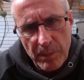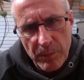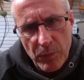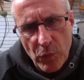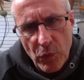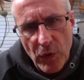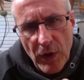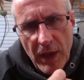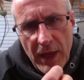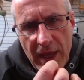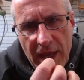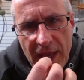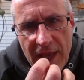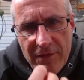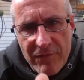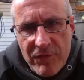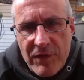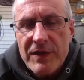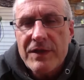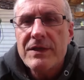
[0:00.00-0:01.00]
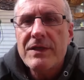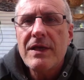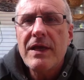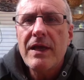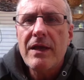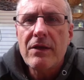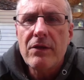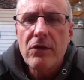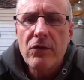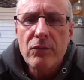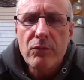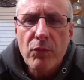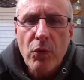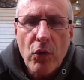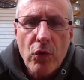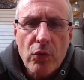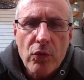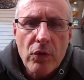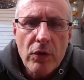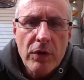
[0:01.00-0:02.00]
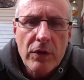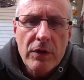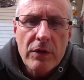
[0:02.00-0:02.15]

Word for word: pour éviter le mot